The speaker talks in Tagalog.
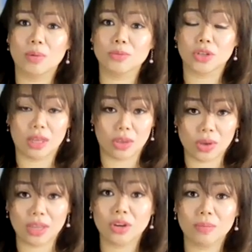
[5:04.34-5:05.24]
option na
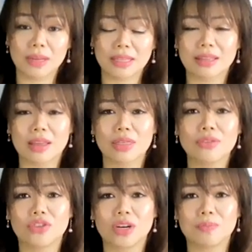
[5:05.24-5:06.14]
you can complete it in the
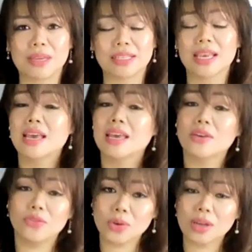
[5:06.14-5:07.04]
Philippines,
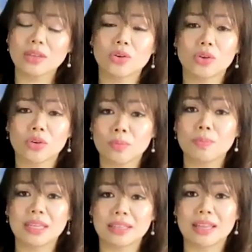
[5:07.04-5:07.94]
if you can
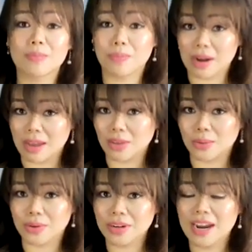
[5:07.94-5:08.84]
complete it
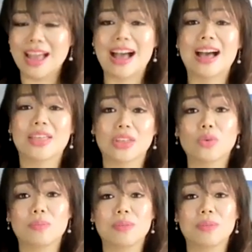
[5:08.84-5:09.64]
prior, uh, that will